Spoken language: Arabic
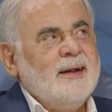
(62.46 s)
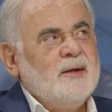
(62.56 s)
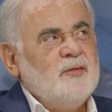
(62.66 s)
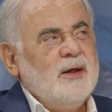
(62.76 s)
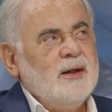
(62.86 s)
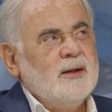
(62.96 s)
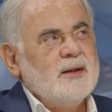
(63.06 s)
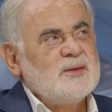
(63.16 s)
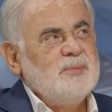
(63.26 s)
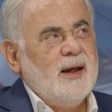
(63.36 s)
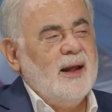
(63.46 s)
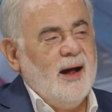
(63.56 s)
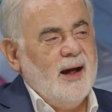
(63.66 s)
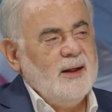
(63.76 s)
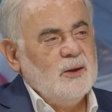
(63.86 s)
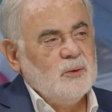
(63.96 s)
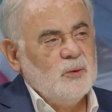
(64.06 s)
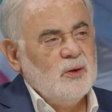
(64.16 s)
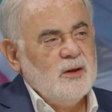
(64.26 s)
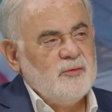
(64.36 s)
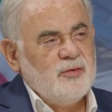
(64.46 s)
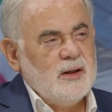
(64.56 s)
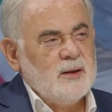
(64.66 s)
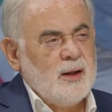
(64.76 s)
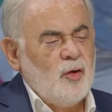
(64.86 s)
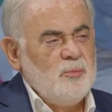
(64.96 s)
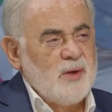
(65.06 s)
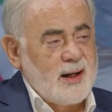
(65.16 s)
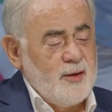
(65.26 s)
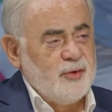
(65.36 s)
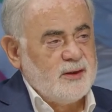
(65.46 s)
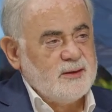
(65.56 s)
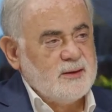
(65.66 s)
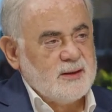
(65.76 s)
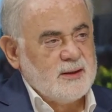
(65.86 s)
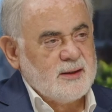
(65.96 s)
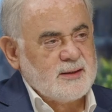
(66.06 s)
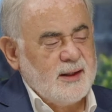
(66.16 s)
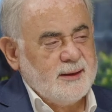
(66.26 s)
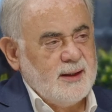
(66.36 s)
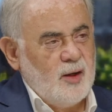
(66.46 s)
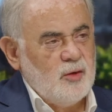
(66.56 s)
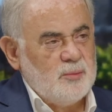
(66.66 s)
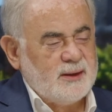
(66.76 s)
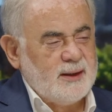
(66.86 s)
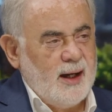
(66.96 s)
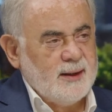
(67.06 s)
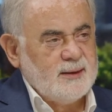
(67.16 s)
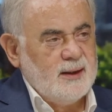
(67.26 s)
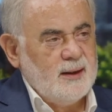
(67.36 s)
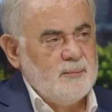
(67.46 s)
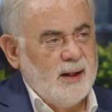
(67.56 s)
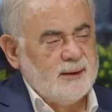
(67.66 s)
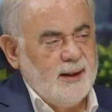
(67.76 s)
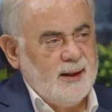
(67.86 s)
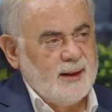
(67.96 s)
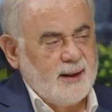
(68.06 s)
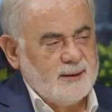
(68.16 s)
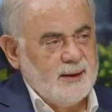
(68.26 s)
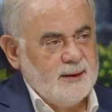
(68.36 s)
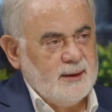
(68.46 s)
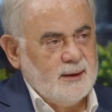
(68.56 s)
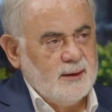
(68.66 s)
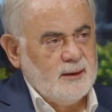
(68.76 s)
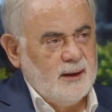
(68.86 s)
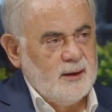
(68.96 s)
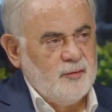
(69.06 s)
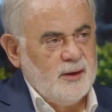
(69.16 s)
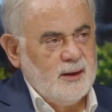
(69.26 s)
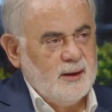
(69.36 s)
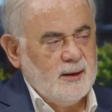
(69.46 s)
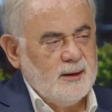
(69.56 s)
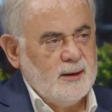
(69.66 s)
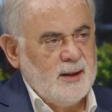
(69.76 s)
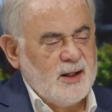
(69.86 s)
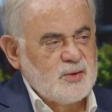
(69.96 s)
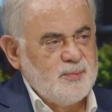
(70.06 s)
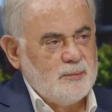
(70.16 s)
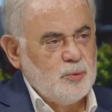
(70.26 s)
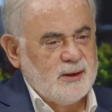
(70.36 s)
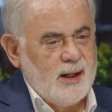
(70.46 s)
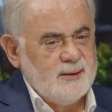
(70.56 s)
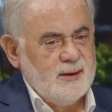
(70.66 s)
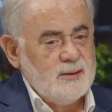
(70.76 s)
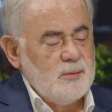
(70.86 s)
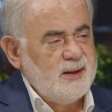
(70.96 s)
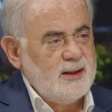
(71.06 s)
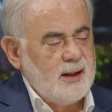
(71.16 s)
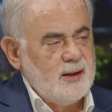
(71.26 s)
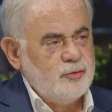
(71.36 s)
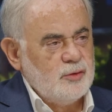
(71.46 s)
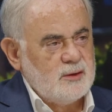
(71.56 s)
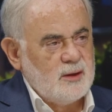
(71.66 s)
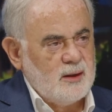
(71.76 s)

فيني اسمح لحالي اقول في نوع من رفض صيداوي بالتعاطي معنا نحن كتيار يعني في لاسباب متعدده ما بدي انا افوت